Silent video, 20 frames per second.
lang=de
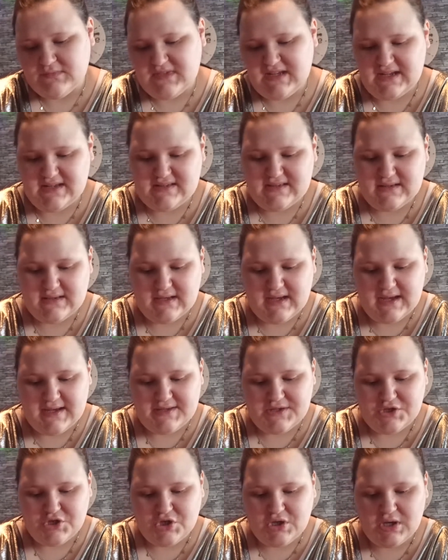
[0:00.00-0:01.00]

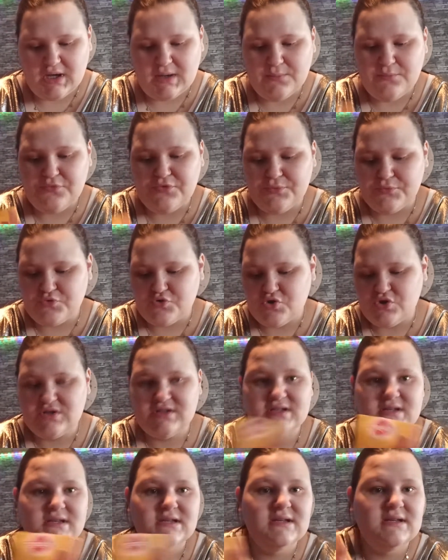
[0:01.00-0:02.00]
36 Gramm, fünf Stück
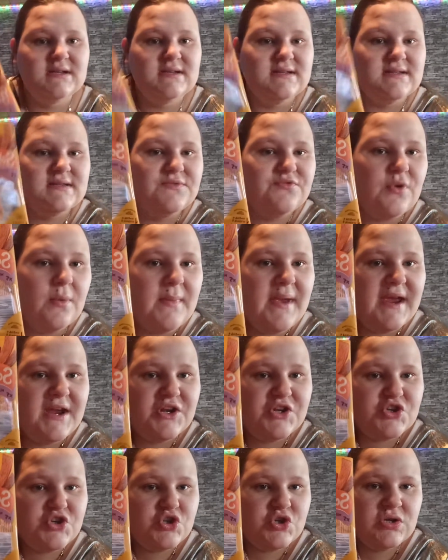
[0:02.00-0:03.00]
sind drin, die sind vom
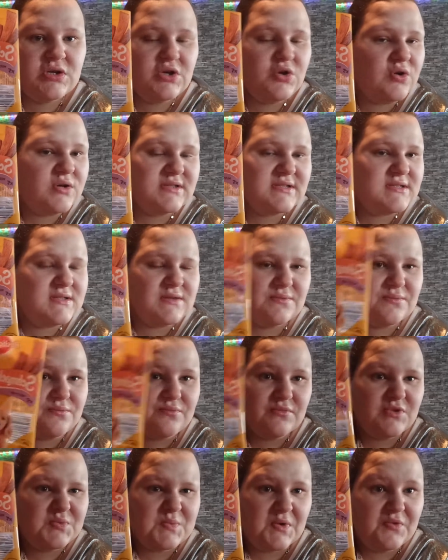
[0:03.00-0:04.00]
Action, die
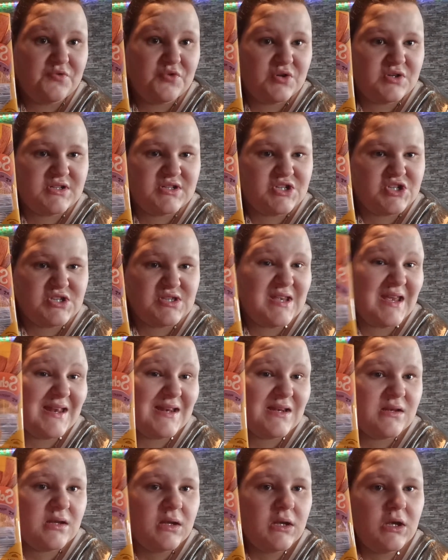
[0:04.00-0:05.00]
kosten, ich meine, 40
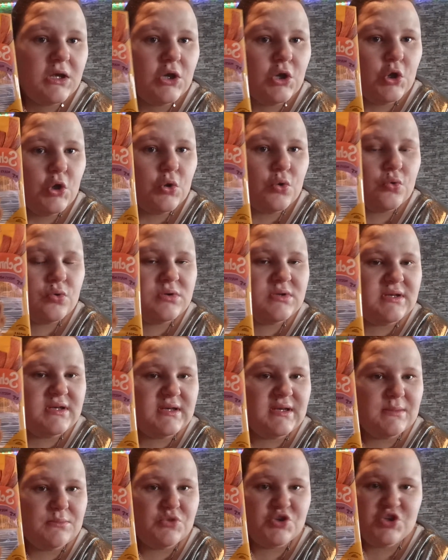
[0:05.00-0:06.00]
Cent und die
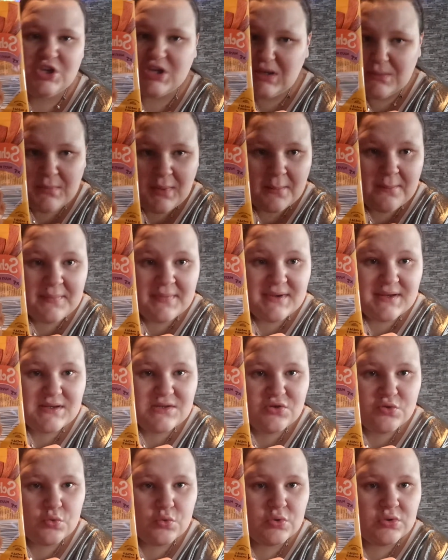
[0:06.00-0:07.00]
nehme ich immer
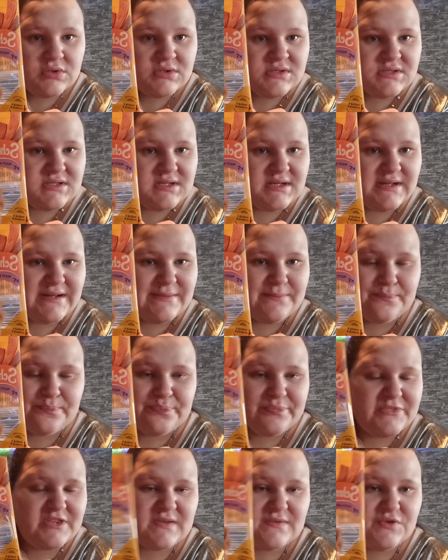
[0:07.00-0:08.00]
mit und
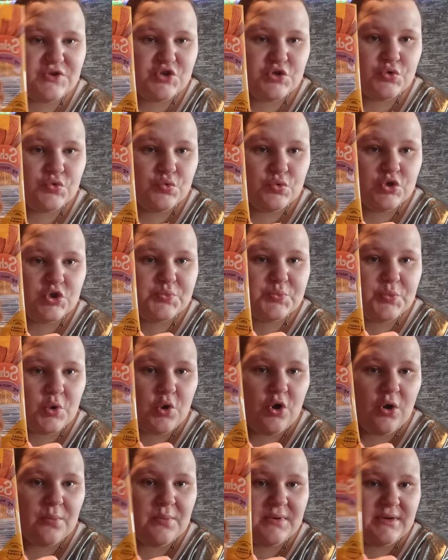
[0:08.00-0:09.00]
ähm, zwischendurch
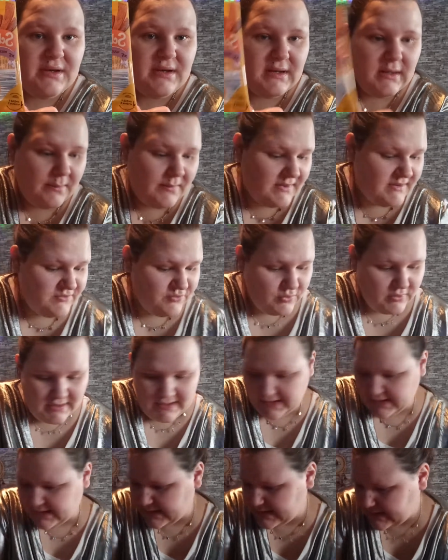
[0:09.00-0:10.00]
bekommen die dann mal so ein
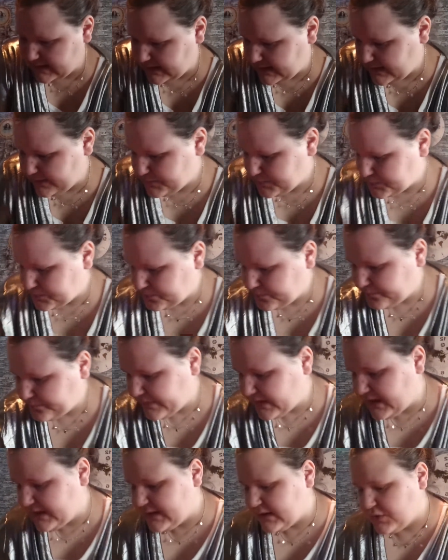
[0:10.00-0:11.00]
Leckerli.
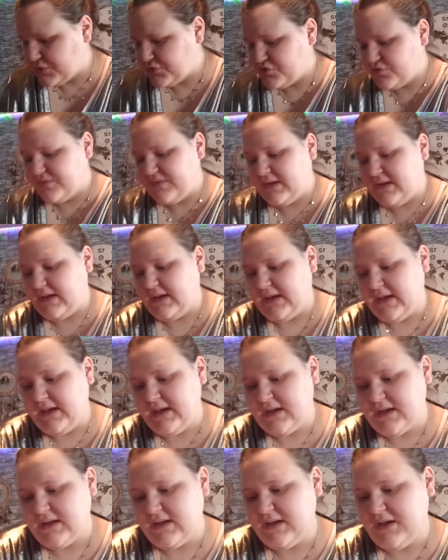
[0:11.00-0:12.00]
Genauso wie die
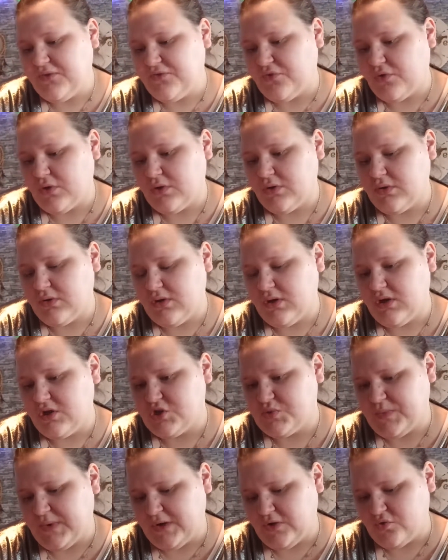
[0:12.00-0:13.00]
hier, die von, äh,
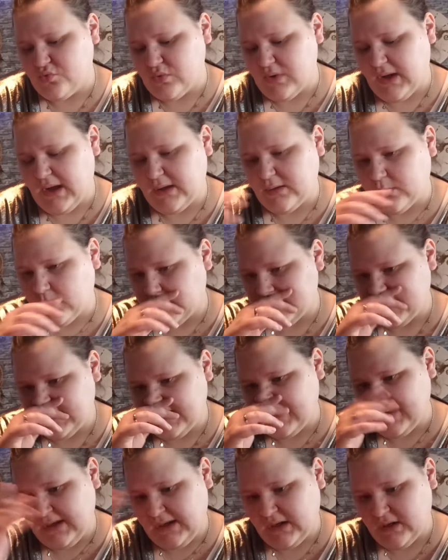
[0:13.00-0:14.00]
ich meine, Dulano
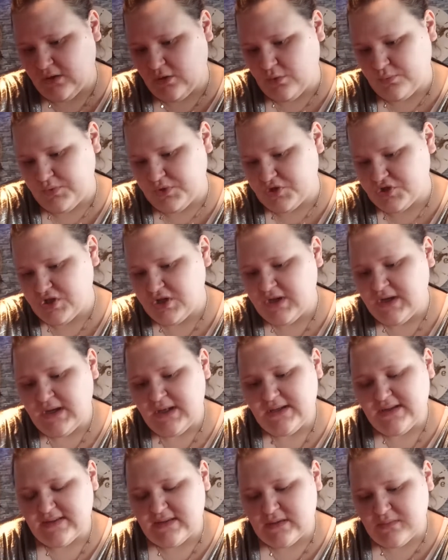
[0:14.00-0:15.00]
sind die, glaube ich.
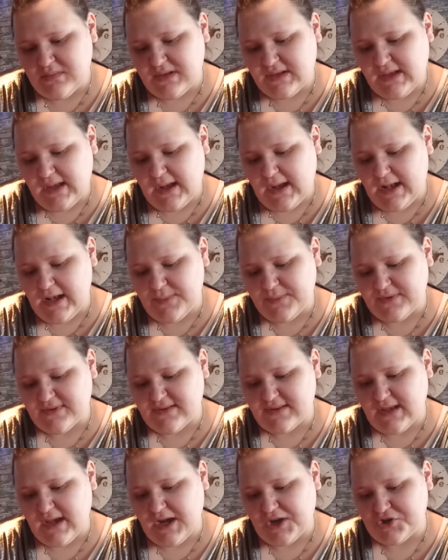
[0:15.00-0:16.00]
Die sind mit Kalb, da
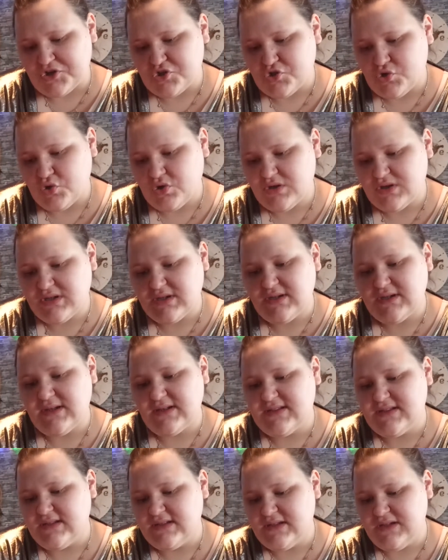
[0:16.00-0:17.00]
sind acht Stück drin,
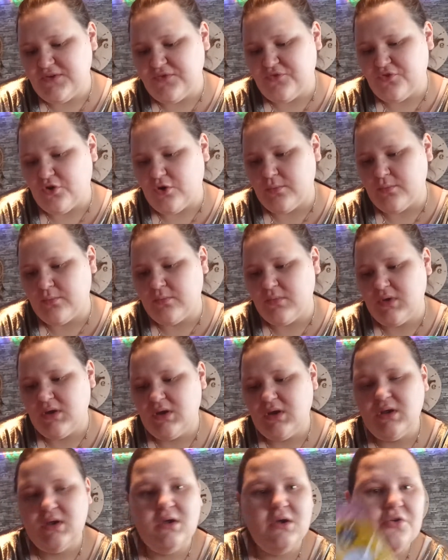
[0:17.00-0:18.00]
das sind die vom,
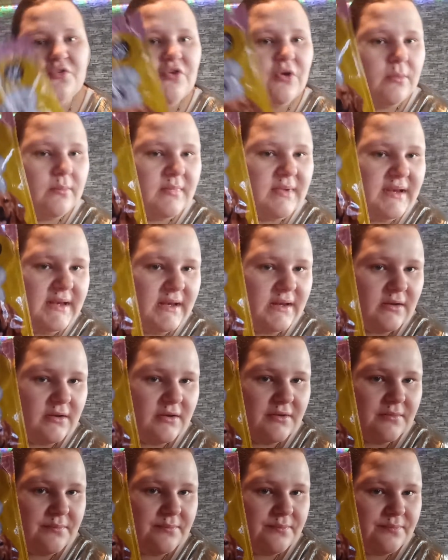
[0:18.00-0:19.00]
vom
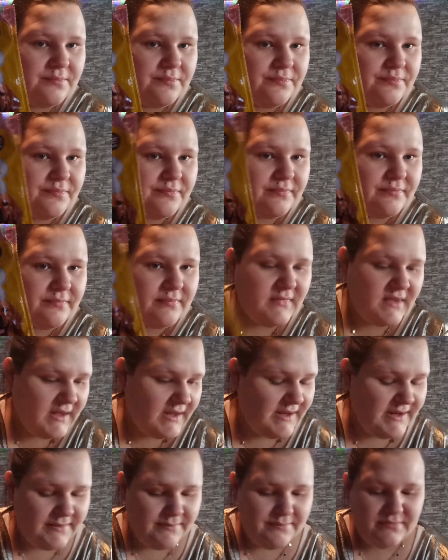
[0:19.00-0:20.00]
Lidl.
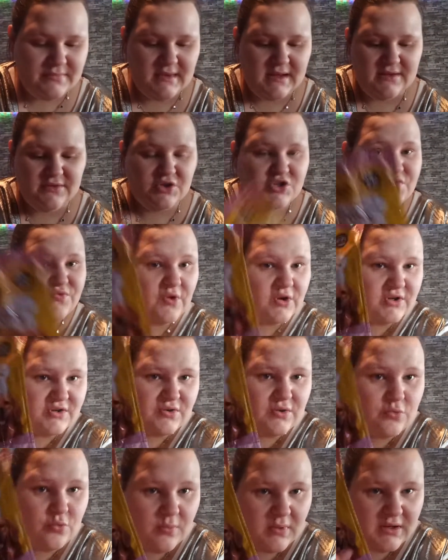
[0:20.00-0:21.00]
Gell? Also ich
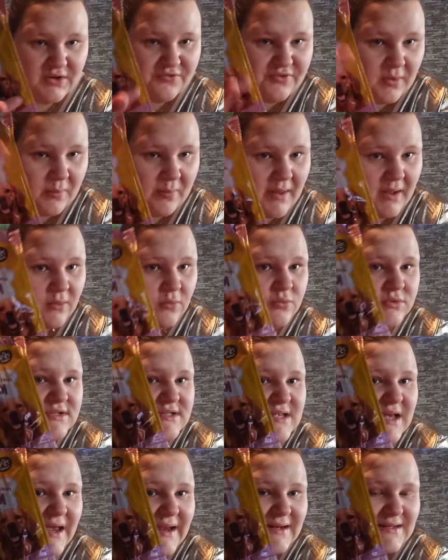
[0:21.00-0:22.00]
wollte nur mal die Verpackung
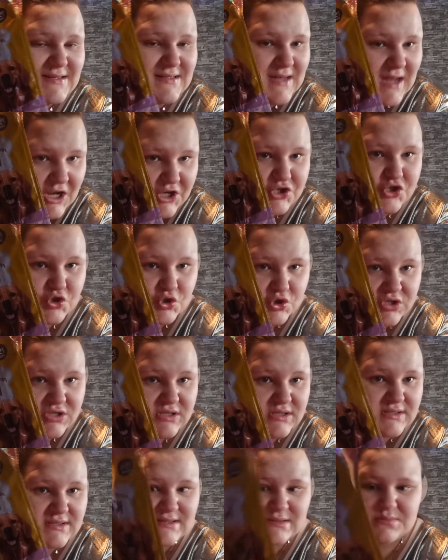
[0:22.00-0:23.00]
zeigen, da sind acht Stück
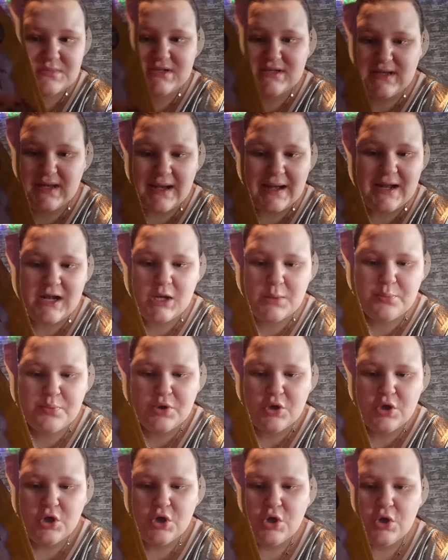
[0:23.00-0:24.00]
drin, die sind mit Kalb
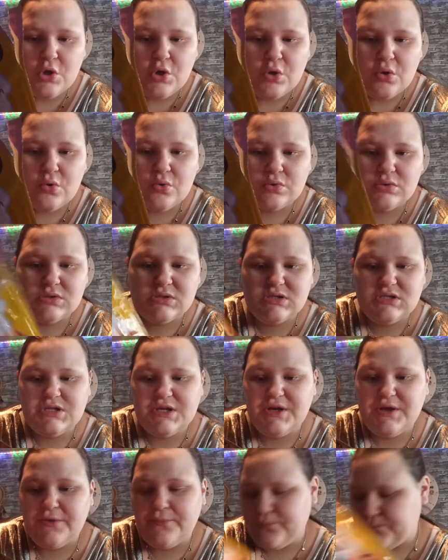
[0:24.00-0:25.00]
und
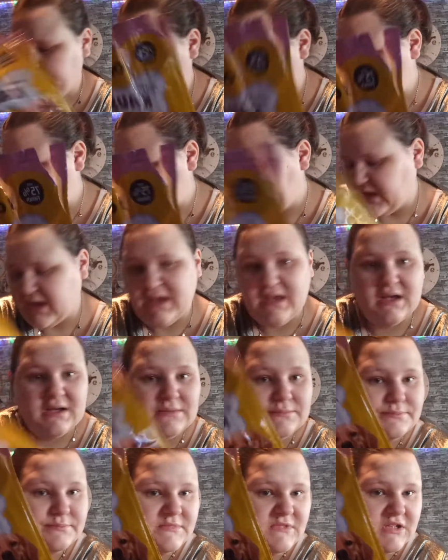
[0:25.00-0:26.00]
ähm, ja,
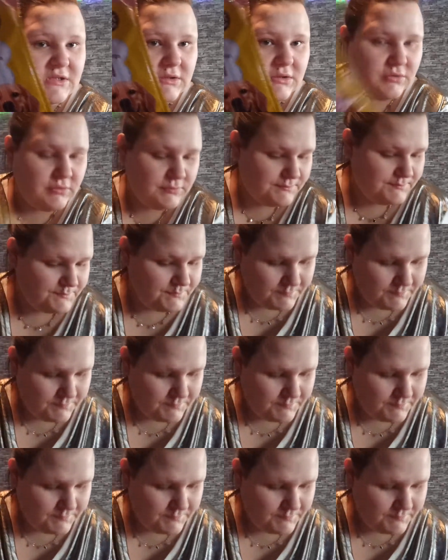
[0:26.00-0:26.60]
genau.